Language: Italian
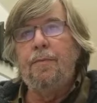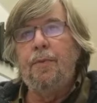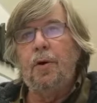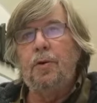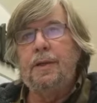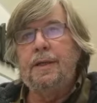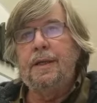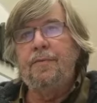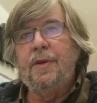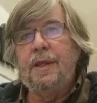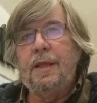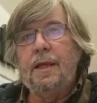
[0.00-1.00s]
non può non
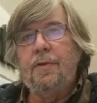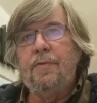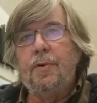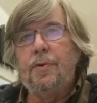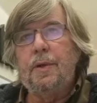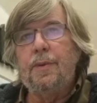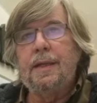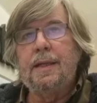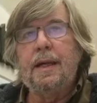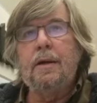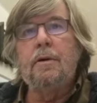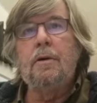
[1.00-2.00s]
intervenire di fronte a un
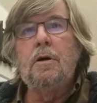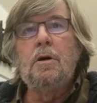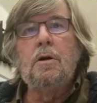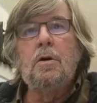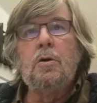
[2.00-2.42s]
attacco